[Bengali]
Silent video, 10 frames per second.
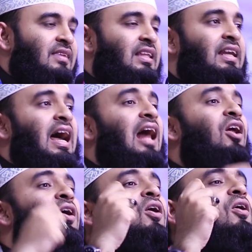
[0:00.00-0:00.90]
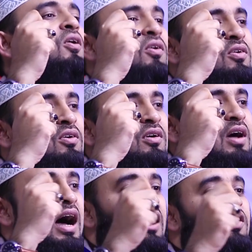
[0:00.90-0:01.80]
তিনি আলো
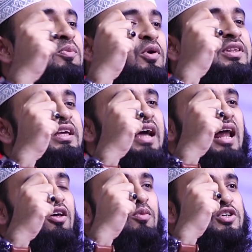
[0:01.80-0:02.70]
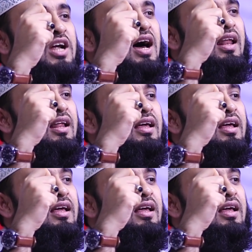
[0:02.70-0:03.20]
আলোকবর্তীকে আলোর মশাল